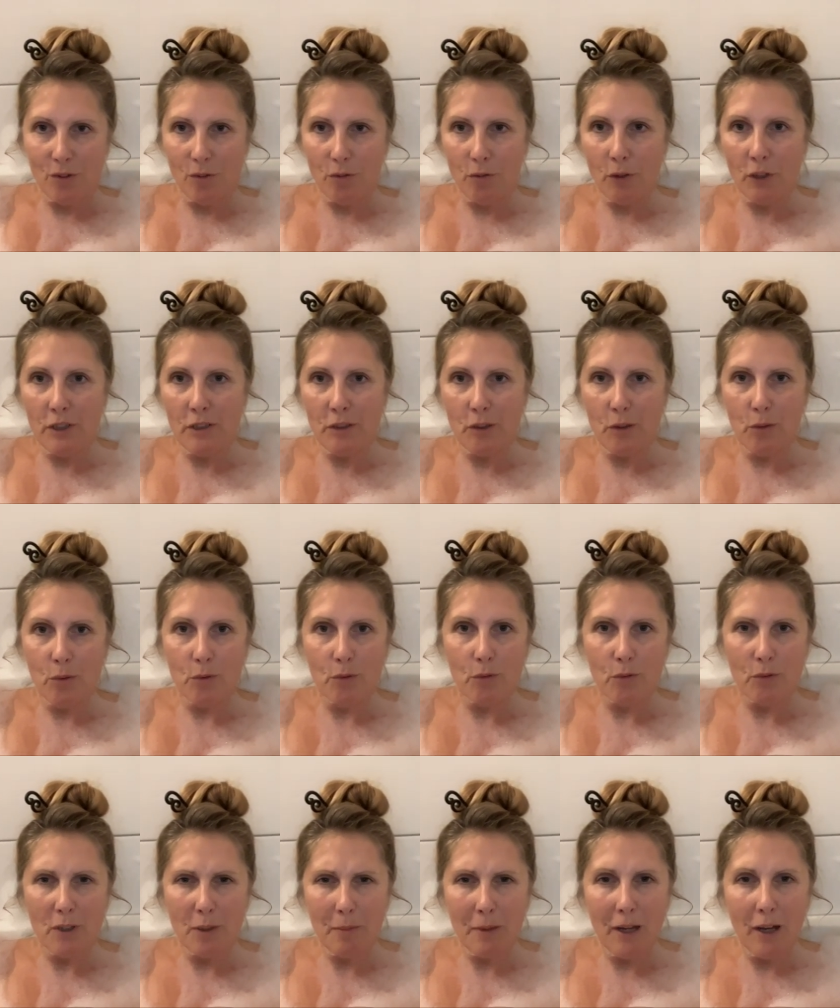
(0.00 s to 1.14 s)
feuchte
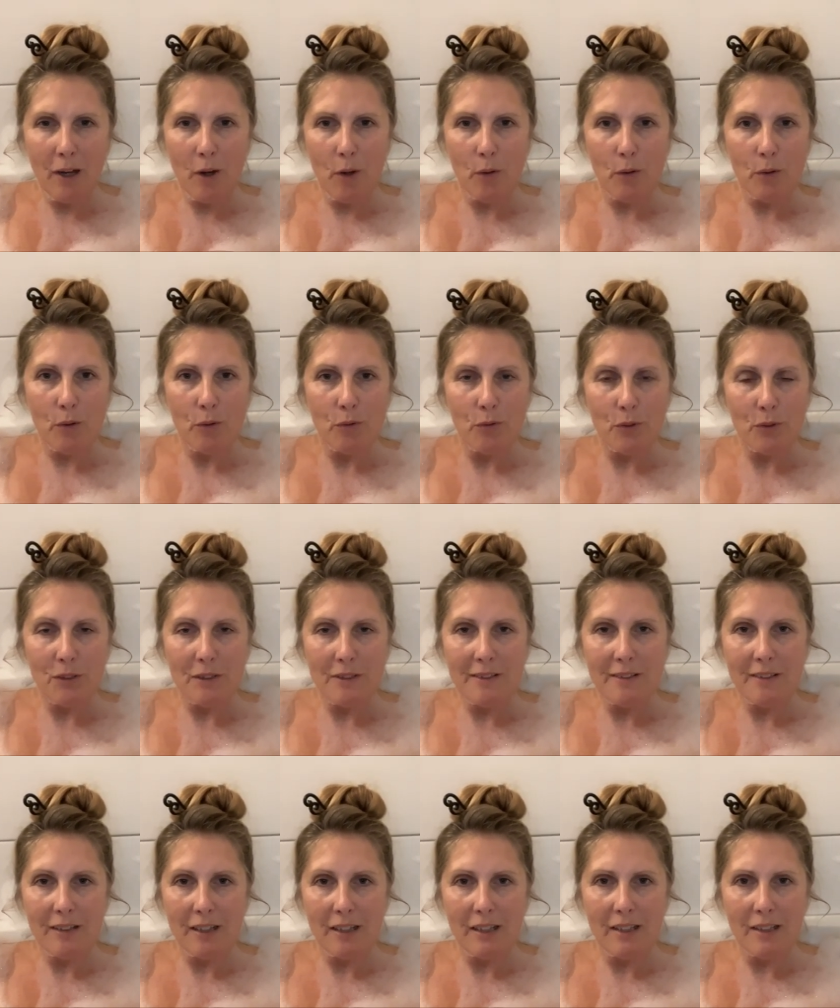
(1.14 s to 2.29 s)
Luft, aber auch für
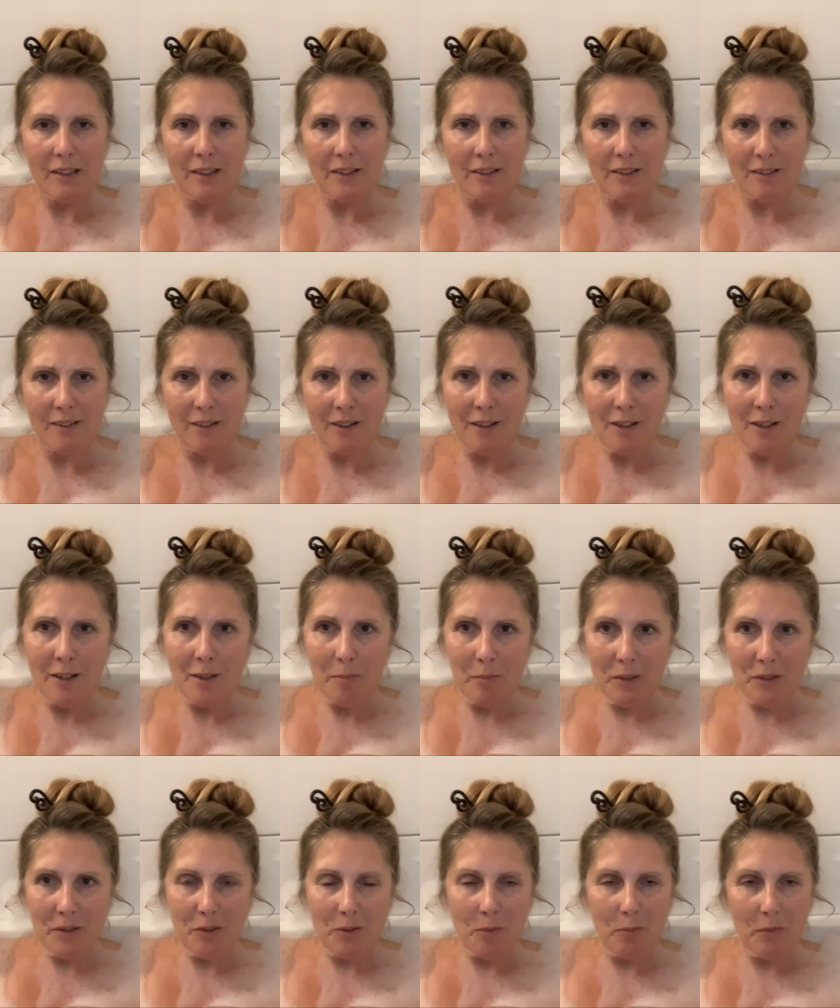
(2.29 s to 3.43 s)
das Ringen,
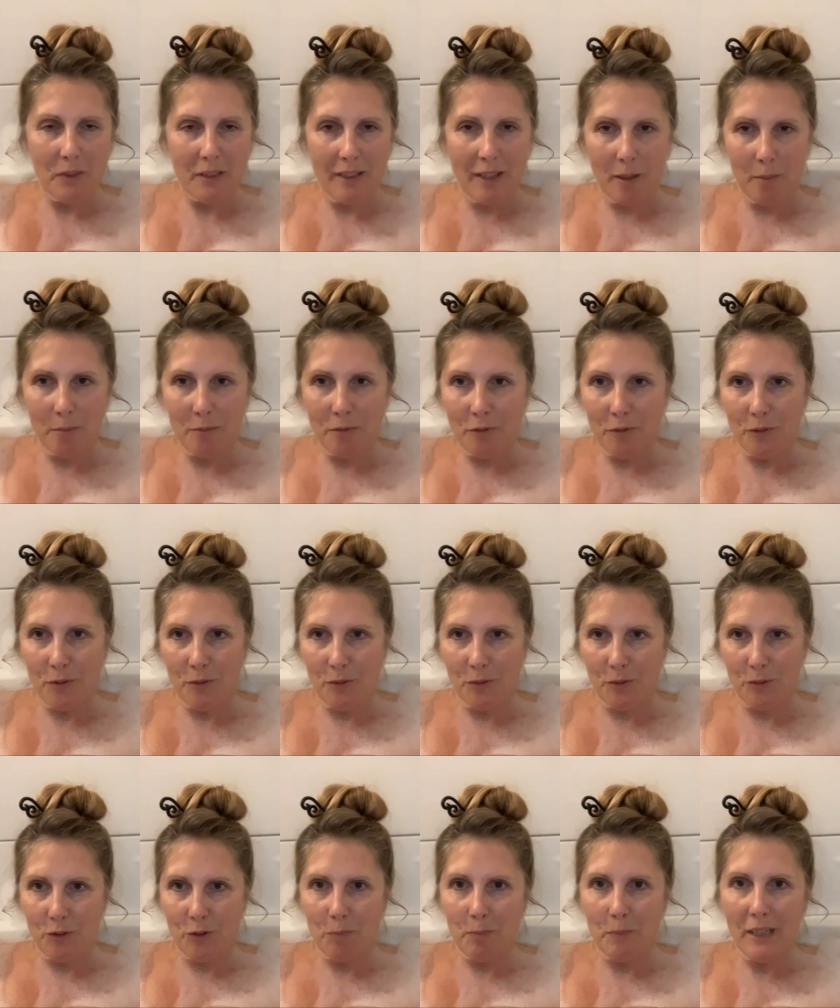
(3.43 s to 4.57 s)
mit bedampften
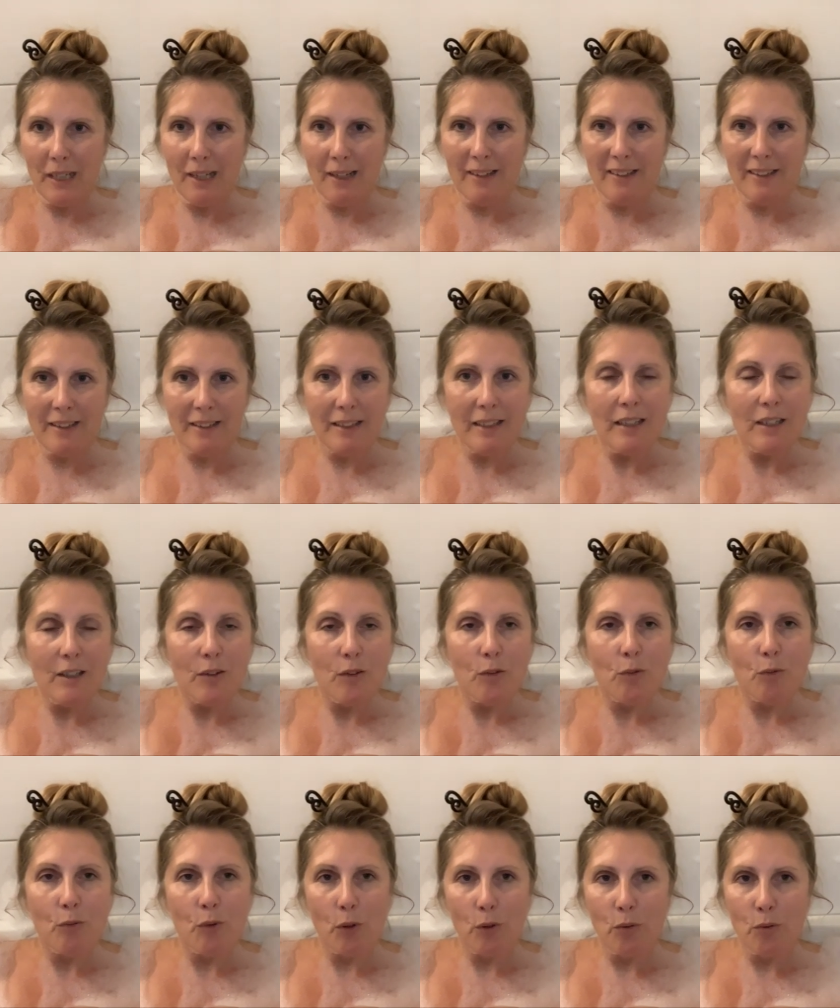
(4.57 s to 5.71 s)
Spiegeln, die nichts
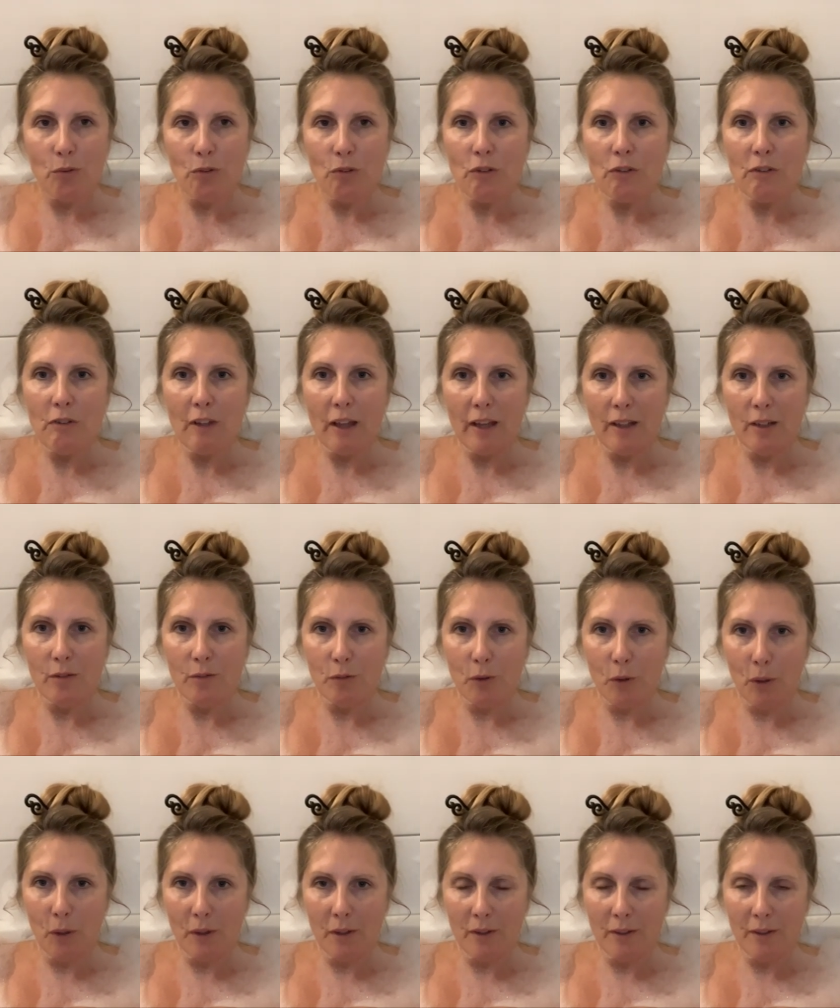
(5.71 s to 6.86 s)
von uns zeigen
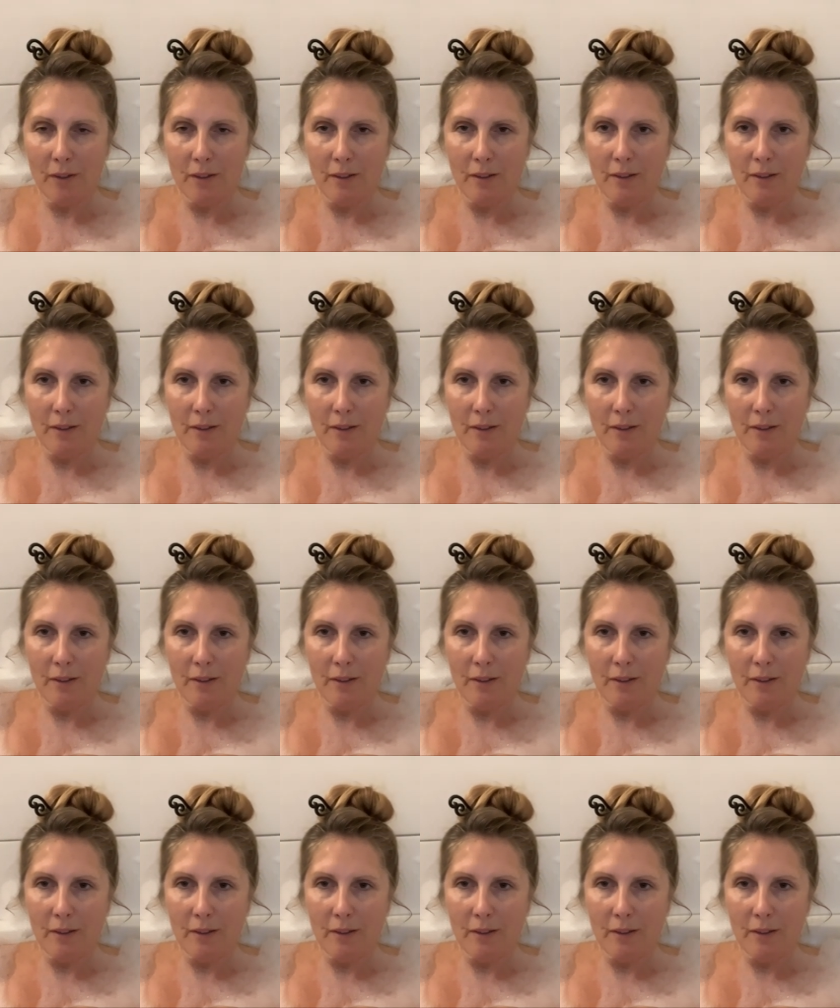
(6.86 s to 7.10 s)
wollen.